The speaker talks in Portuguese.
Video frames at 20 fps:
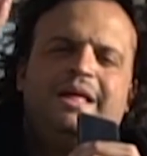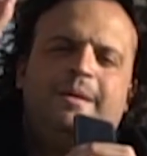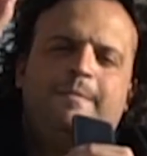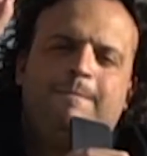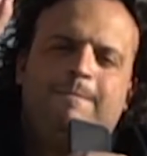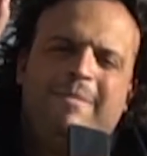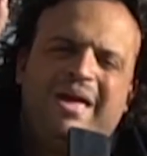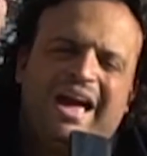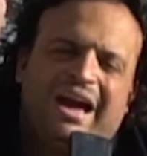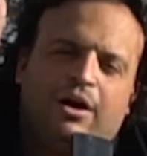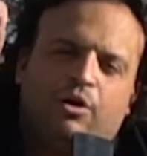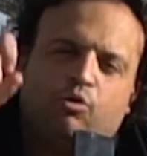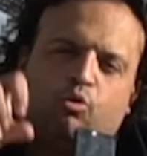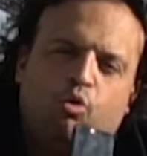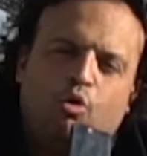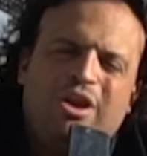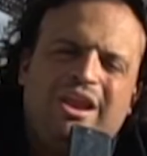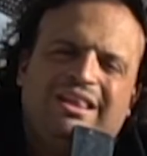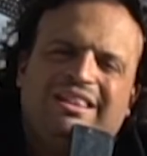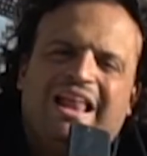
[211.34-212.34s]

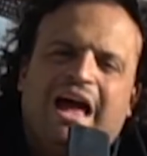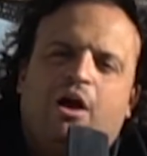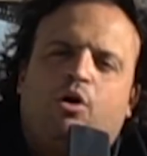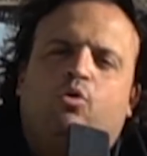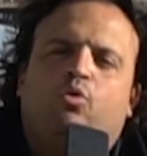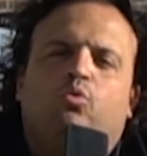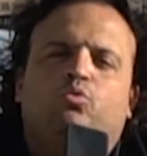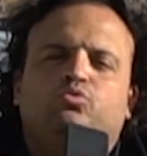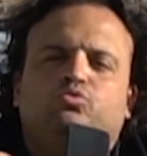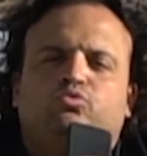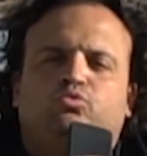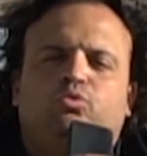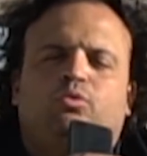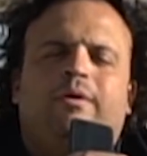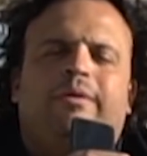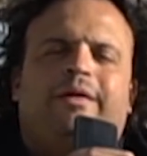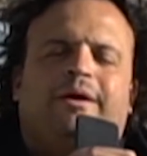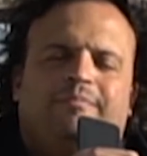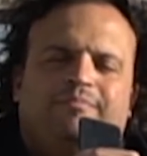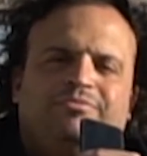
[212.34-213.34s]
mergulhe na
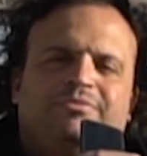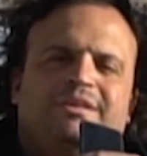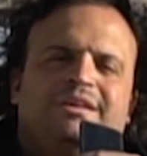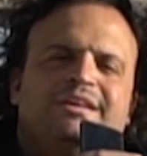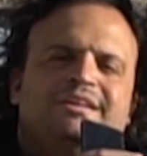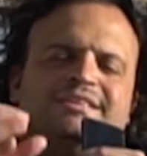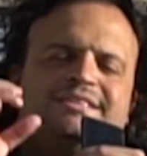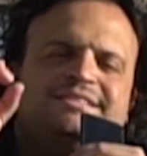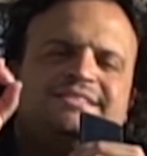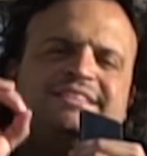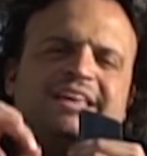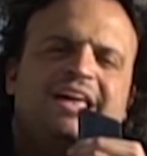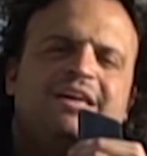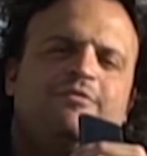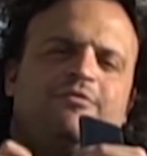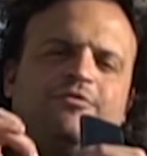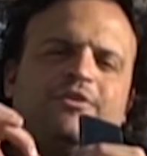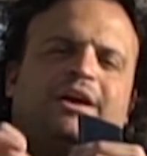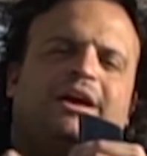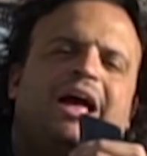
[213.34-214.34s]
cultura
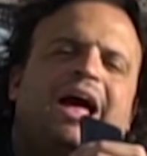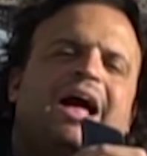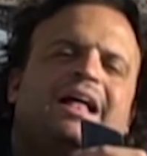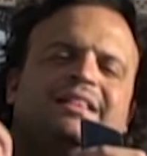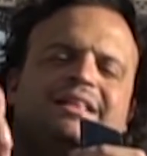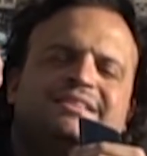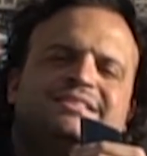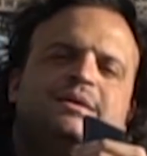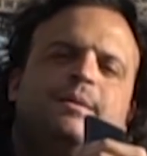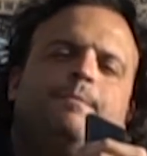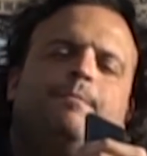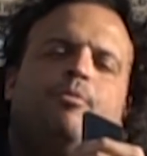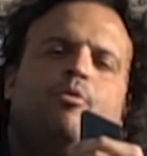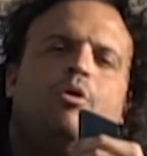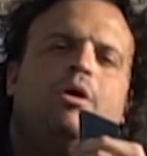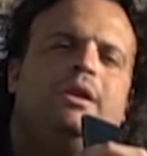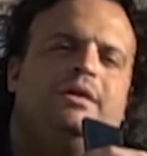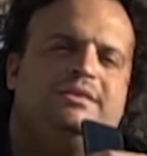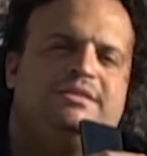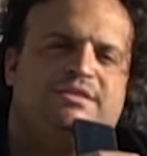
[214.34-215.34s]
sem ficar nessa
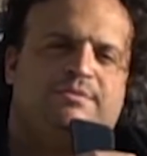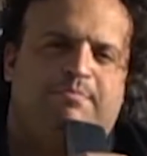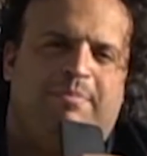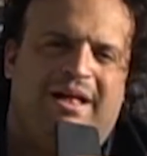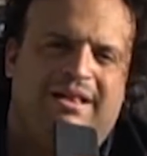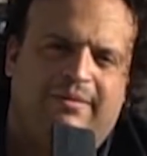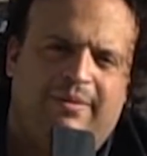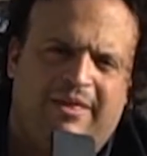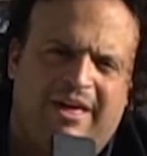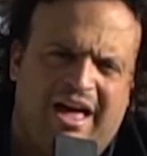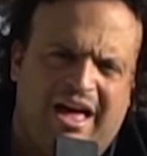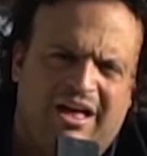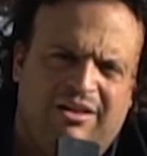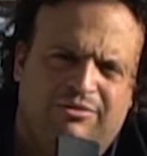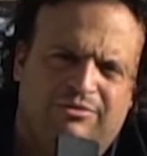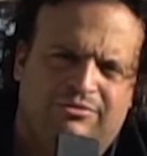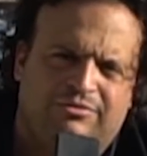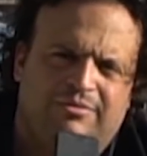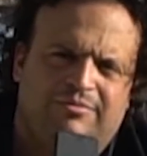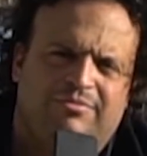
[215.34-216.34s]
bolha de
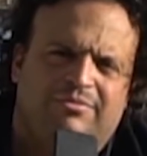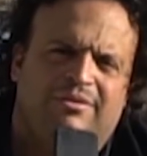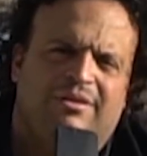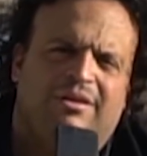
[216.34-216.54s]
expatriados.